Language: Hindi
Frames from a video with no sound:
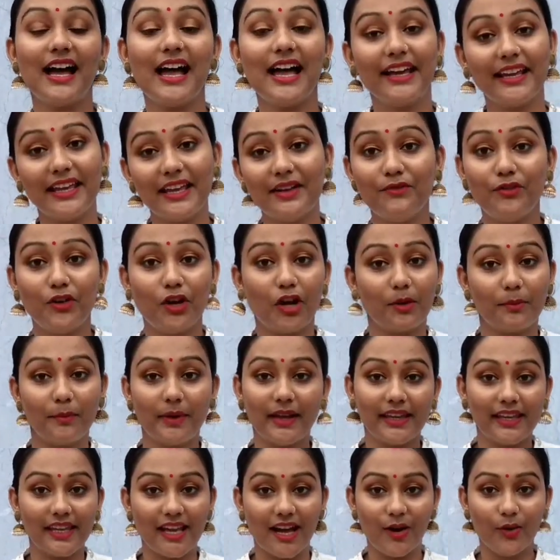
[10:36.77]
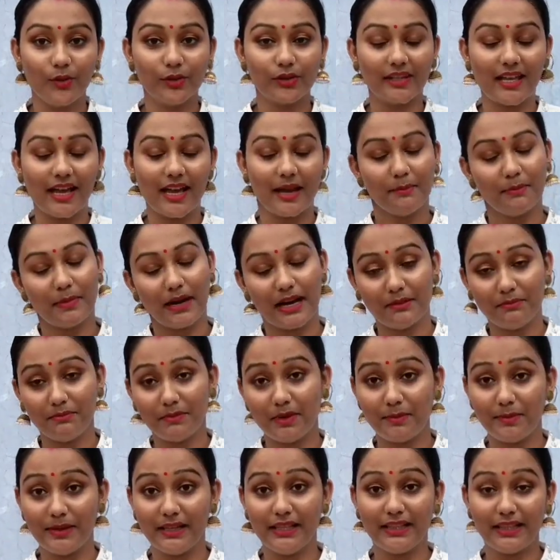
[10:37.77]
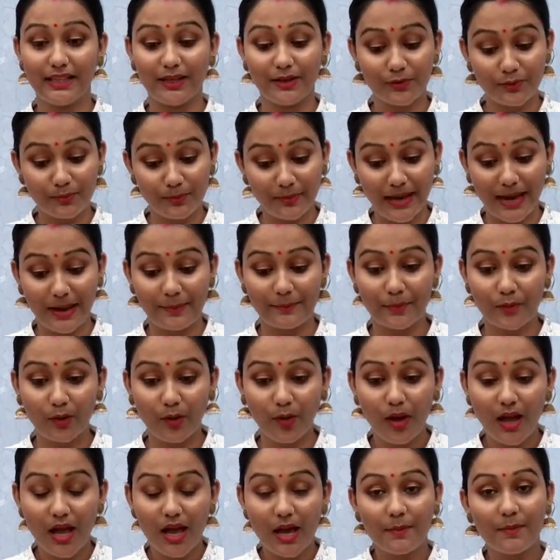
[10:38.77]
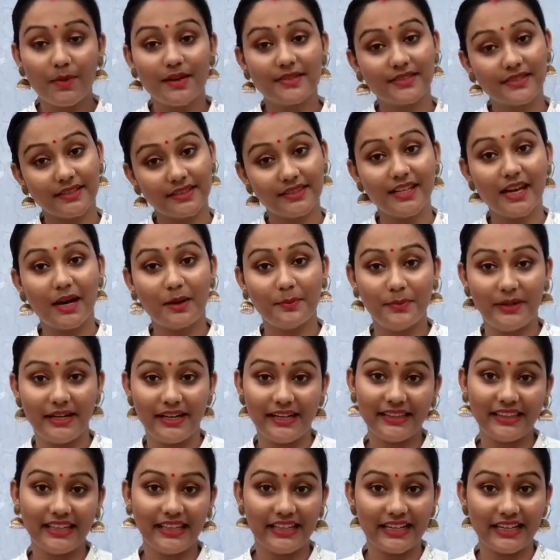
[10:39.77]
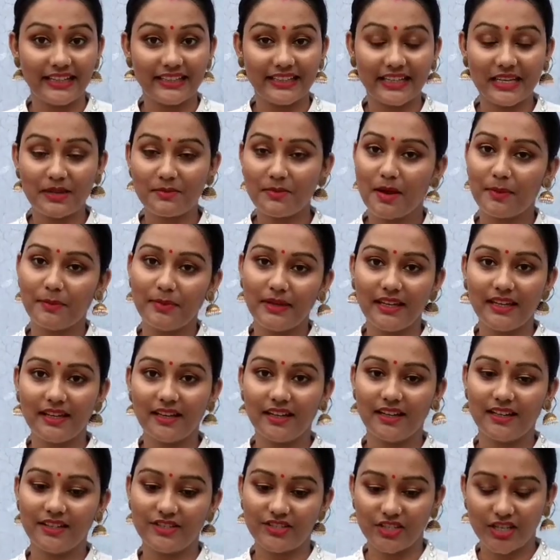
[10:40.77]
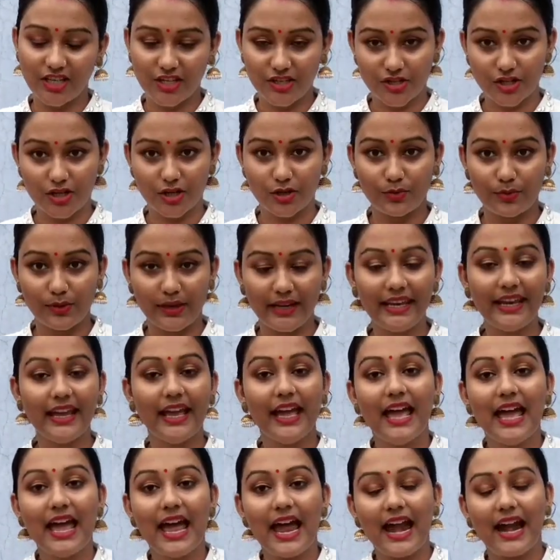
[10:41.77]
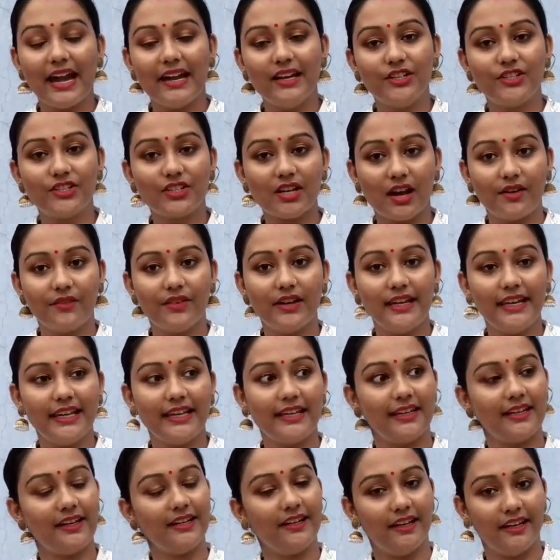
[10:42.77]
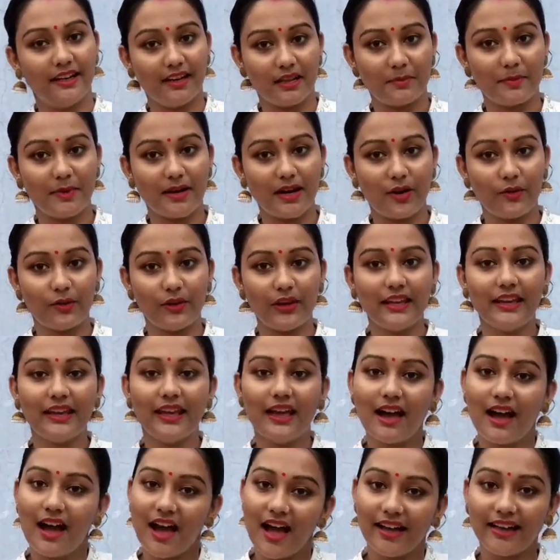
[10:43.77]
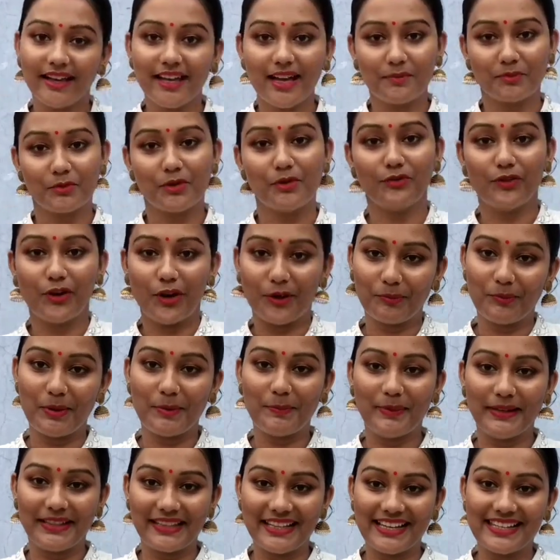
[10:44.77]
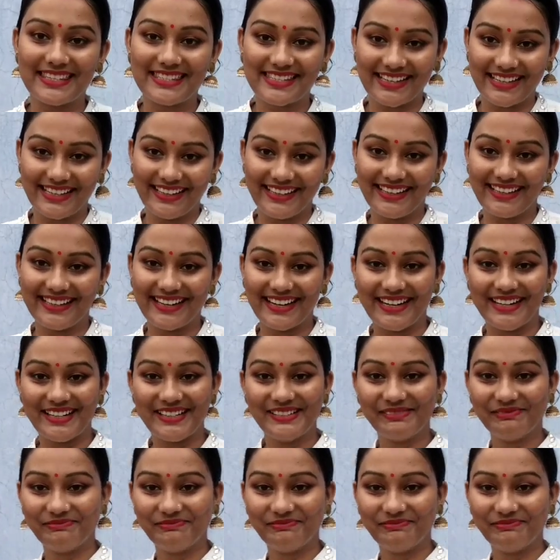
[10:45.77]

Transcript: आगे ब्लॉग में क्या होता है बाद में मिलती हूँ मैं आपको बस इतना अपडेट देना था कि मैं अभी चेंज uh, करूँगी एंड शावर लेके डिनर बनाऊंगी आगे आपको ब्लॉग में पता चलेगा